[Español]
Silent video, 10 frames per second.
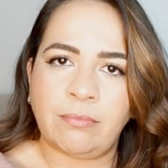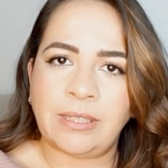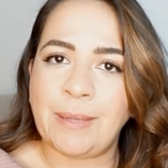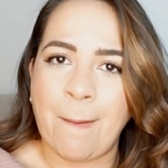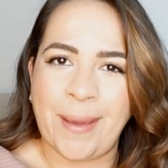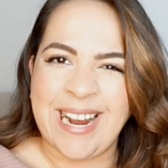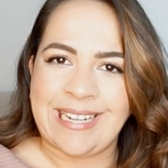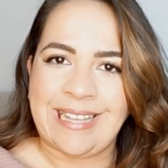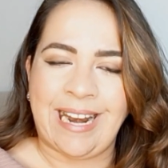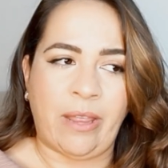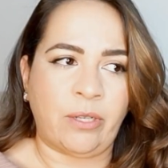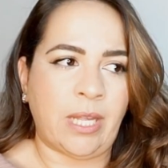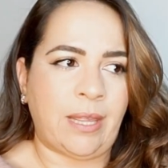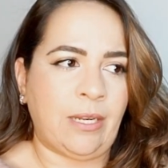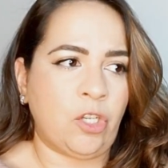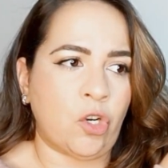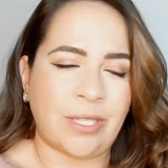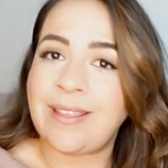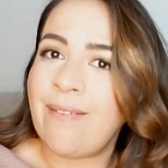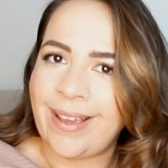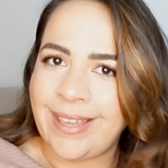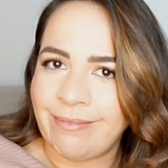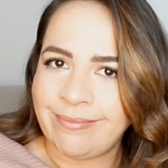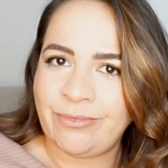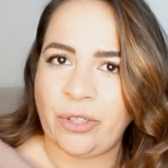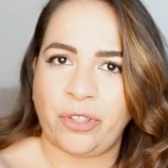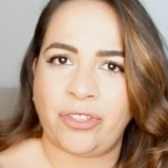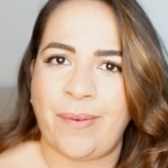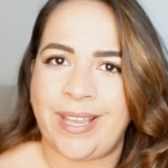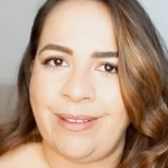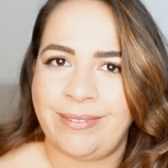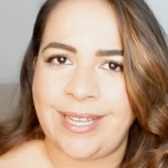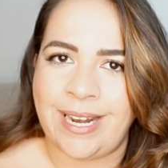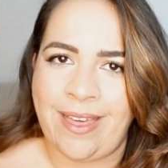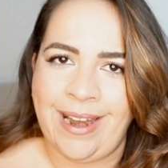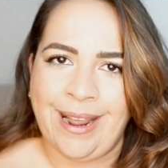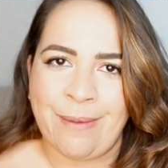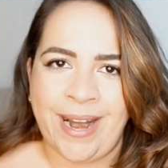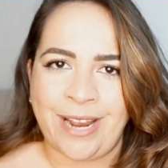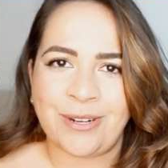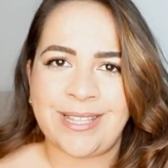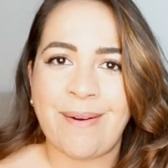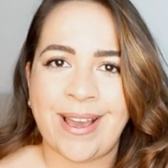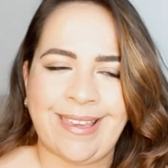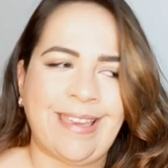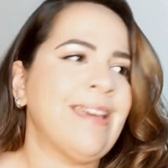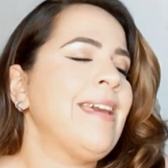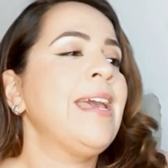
Se va para este lado, es decir, yo estaba aquí, no, yo estaba aquí, salía de la cámara yo estaba aquí.